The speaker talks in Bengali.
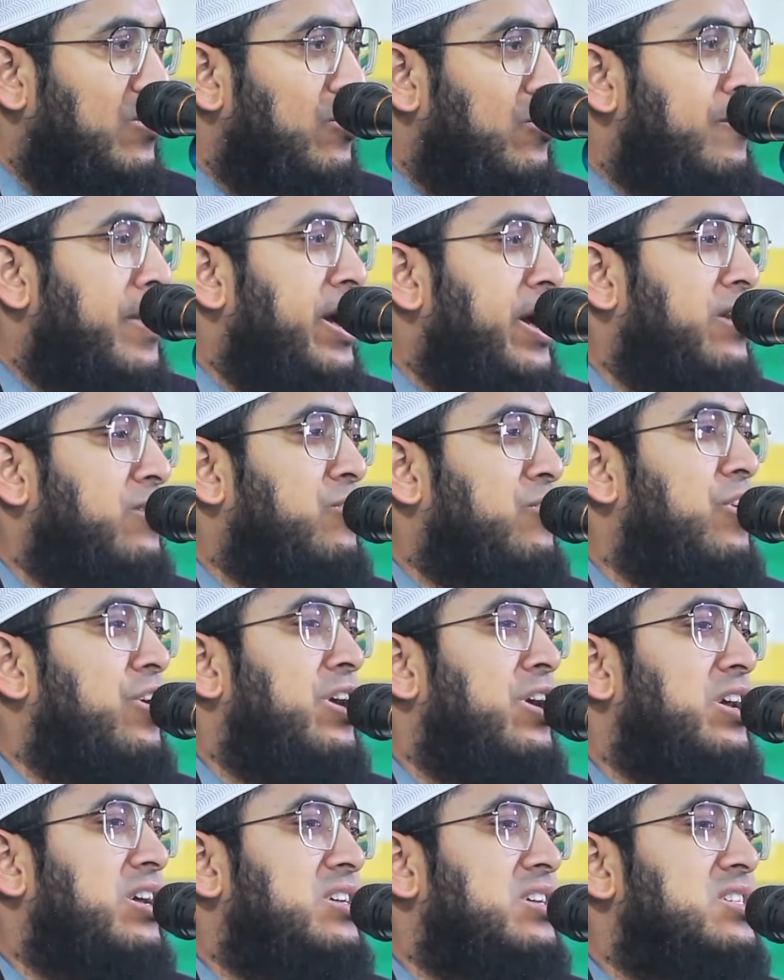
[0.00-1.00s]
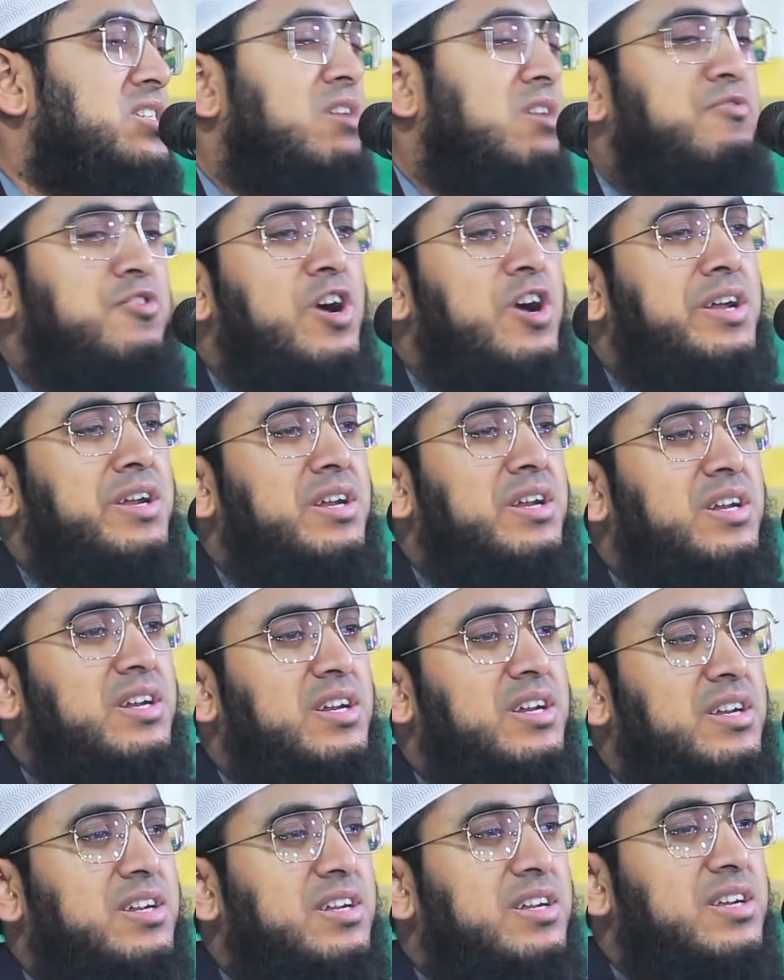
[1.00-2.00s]
ওমায়ের কয় সাফান
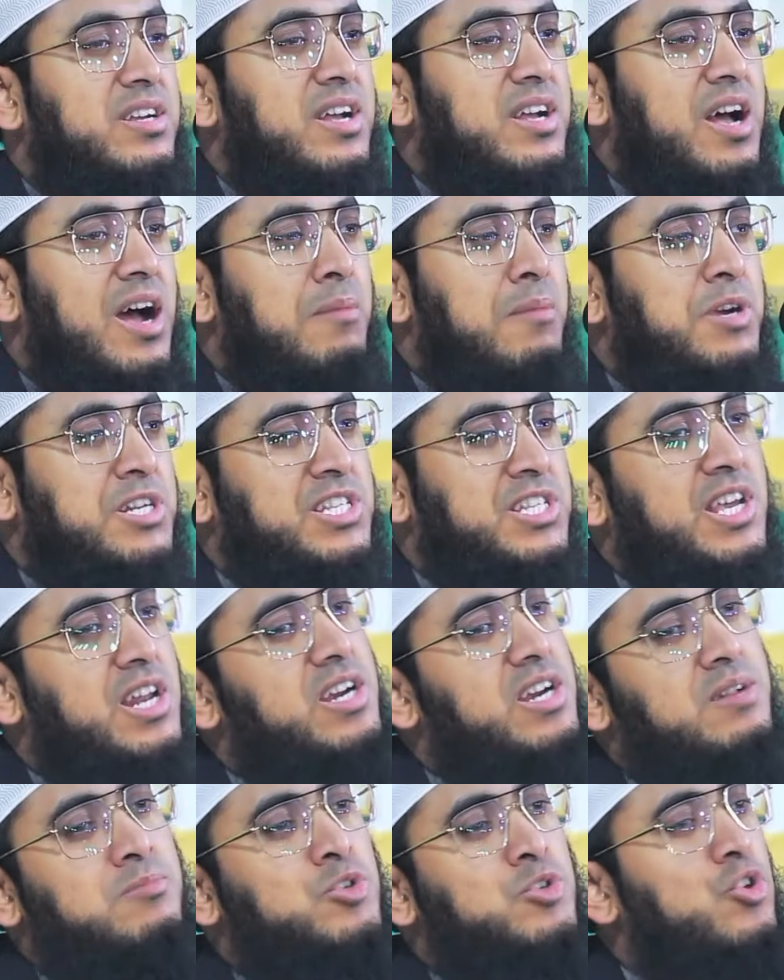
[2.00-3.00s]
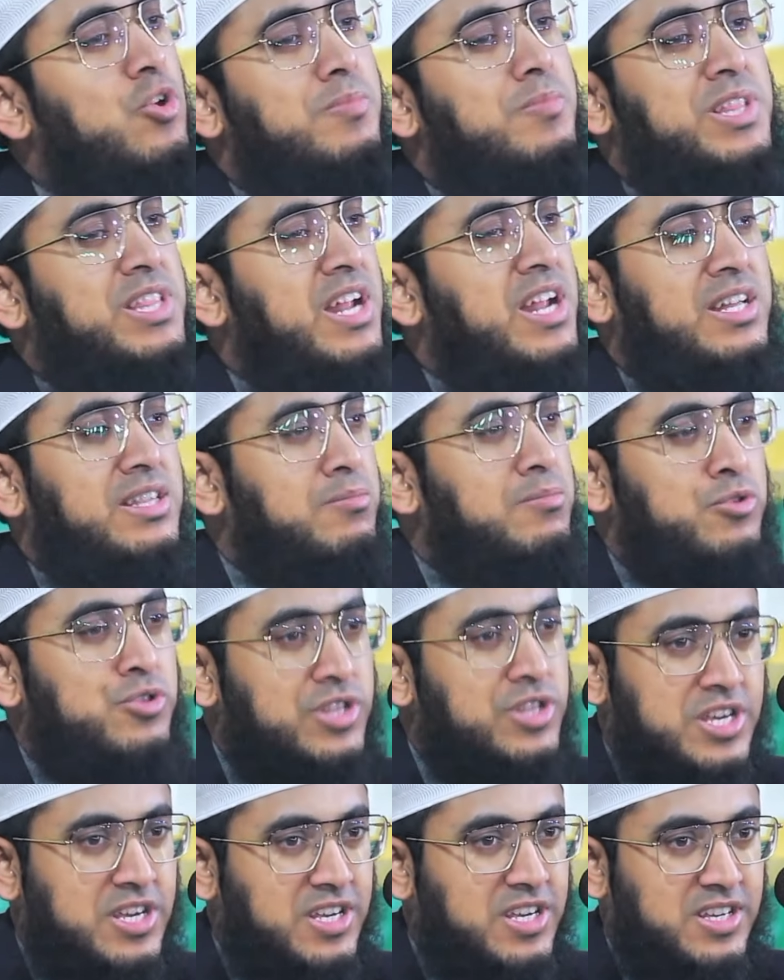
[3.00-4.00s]
আমার ছেলেটা মুসলমানদের হাতে
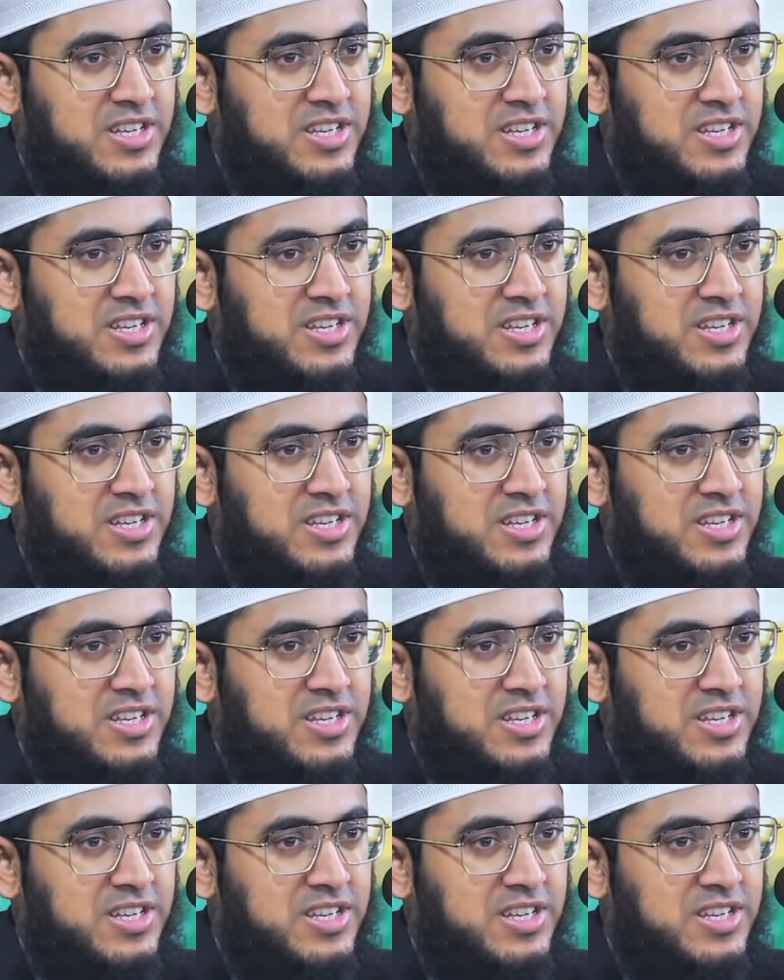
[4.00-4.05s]
বন্দি